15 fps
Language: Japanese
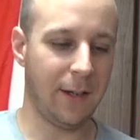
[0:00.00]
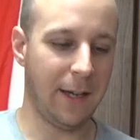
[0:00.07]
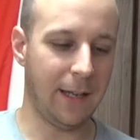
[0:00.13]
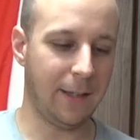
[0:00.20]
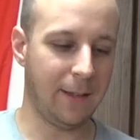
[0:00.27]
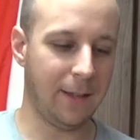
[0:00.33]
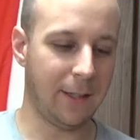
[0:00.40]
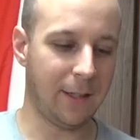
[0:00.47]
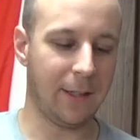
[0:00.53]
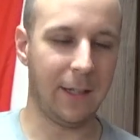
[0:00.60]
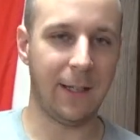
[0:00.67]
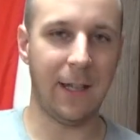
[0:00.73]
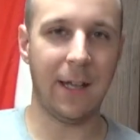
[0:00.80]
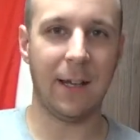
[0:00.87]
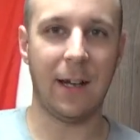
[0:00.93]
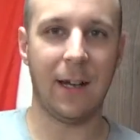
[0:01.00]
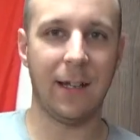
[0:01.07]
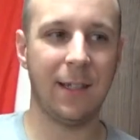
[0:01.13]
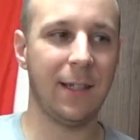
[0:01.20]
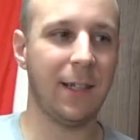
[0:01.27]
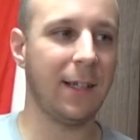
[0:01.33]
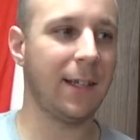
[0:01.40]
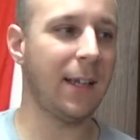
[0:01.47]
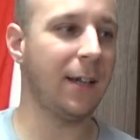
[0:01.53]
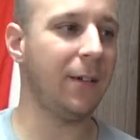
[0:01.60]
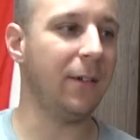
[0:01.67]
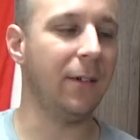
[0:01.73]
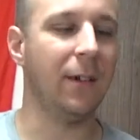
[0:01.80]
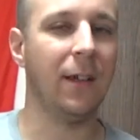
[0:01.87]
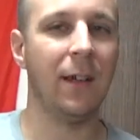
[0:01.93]
らい確かに手が安全け
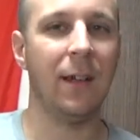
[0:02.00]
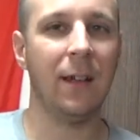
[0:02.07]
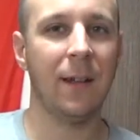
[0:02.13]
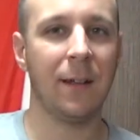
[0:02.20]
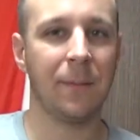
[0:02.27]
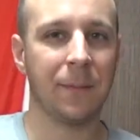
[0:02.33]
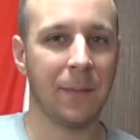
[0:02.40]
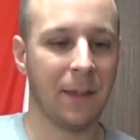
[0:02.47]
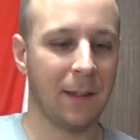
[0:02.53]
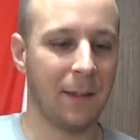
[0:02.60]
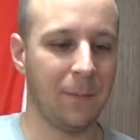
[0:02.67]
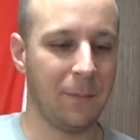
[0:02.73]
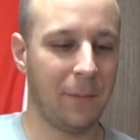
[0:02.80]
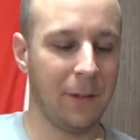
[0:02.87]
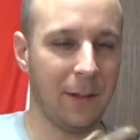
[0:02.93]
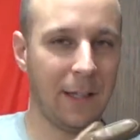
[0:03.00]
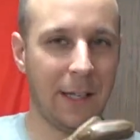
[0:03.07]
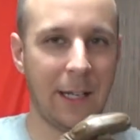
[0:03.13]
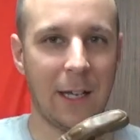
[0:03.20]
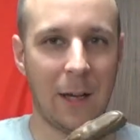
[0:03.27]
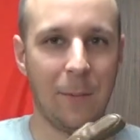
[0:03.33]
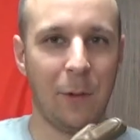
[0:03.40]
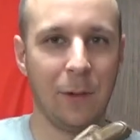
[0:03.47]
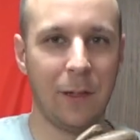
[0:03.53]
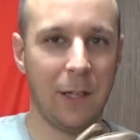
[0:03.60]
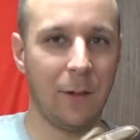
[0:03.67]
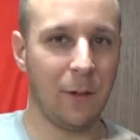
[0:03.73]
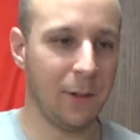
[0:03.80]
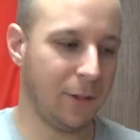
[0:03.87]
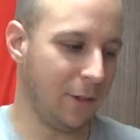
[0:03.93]
ど何か
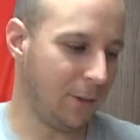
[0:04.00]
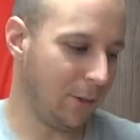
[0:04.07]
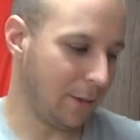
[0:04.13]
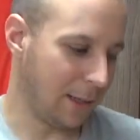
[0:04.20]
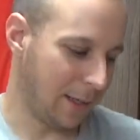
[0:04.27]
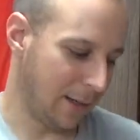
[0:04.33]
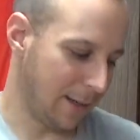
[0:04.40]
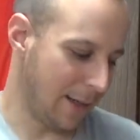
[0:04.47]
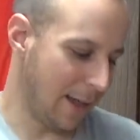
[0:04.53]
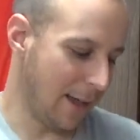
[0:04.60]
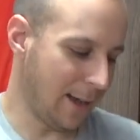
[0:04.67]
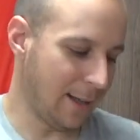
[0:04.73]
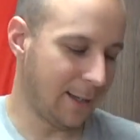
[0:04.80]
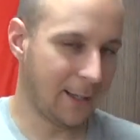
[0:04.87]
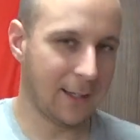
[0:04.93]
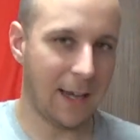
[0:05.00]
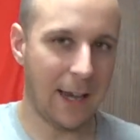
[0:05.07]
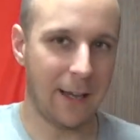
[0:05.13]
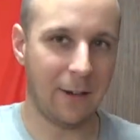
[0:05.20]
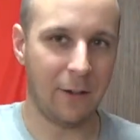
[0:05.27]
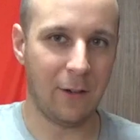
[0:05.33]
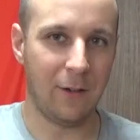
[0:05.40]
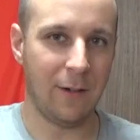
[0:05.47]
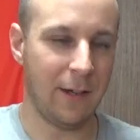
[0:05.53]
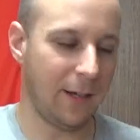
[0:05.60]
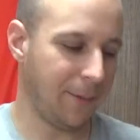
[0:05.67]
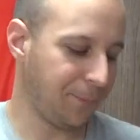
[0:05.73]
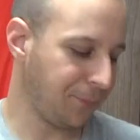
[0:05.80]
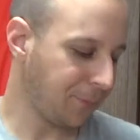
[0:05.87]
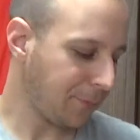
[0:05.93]
ボタンを押すとかギア使えるの
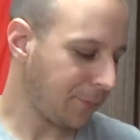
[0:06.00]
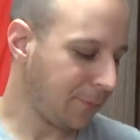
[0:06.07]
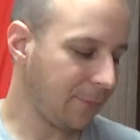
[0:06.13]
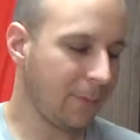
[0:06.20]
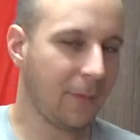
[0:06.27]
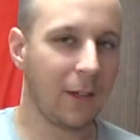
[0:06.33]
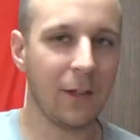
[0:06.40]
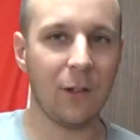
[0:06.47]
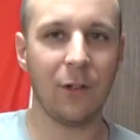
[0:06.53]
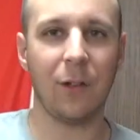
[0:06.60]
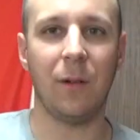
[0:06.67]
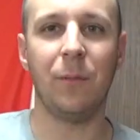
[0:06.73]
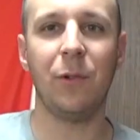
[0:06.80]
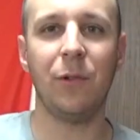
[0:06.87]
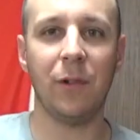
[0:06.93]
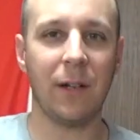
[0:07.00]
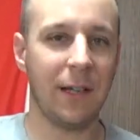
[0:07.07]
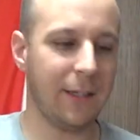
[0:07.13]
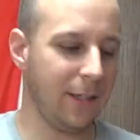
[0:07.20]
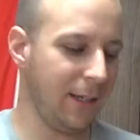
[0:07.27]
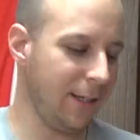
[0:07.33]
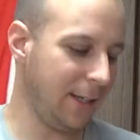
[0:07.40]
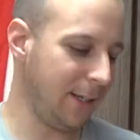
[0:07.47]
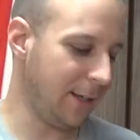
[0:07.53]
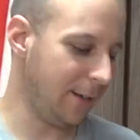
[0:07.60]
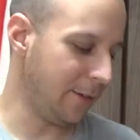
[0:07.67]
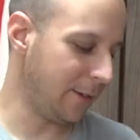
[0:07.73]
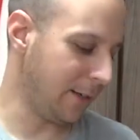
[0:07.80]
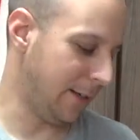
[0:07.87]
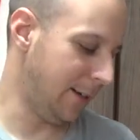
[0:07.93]
はちょっと難しいにな
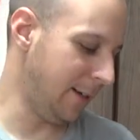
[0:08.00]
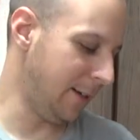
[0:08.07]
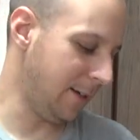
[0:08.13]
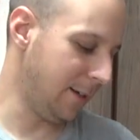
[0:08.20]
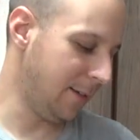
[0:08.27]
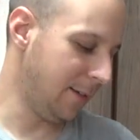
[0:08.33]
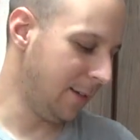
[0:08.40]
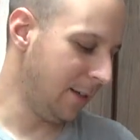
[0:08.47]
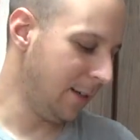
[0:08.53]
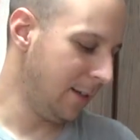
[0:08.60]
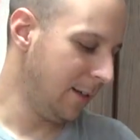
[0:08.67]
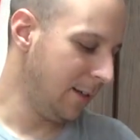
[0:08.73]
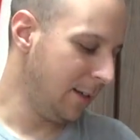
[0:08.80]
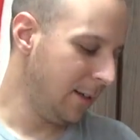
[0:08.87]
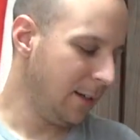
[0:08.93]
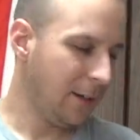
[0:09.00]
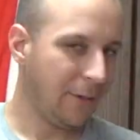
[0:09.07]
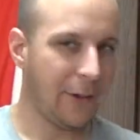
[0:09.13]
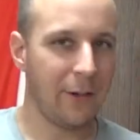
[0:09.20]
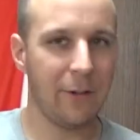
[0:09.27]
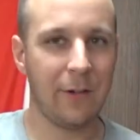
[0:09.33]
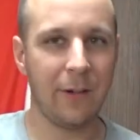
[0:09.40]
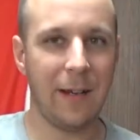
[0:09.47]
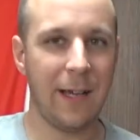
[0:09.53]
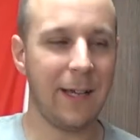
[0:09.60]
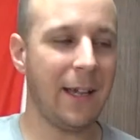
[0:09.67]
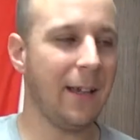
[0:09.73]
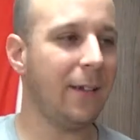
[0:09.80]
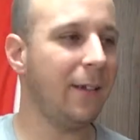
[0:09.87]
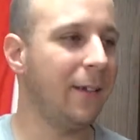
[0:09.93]
るから悪くない
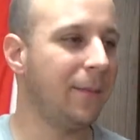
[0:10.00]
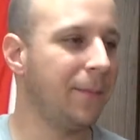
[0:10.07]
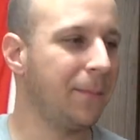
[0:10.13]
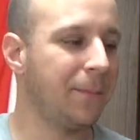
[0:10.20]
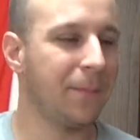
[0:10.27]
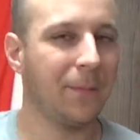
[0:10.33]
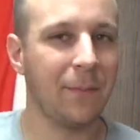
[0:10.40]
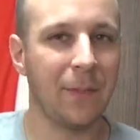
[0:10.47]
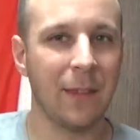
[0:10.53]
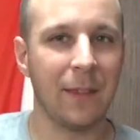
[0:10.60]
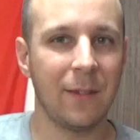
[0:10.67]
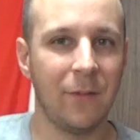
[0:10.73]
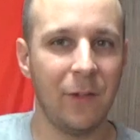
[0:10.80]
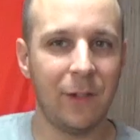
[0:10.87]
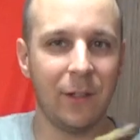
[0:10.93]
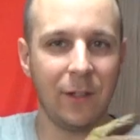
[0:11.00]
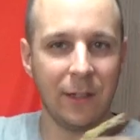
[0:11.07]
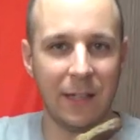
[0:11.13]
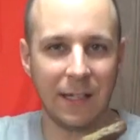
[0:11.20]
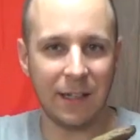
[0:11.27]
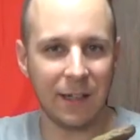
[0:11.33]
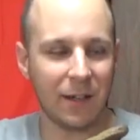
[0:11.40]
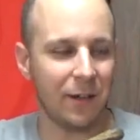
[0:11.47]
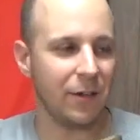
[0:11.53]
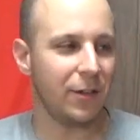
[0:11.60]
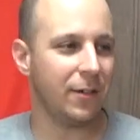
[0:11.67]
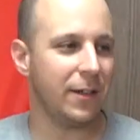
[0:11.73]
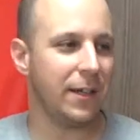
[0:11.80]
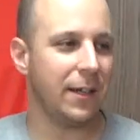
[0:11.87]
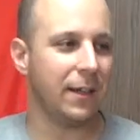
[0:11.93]
けど普通の戦う
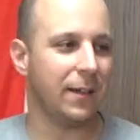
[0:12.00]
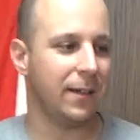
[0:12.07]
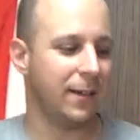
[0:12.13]
より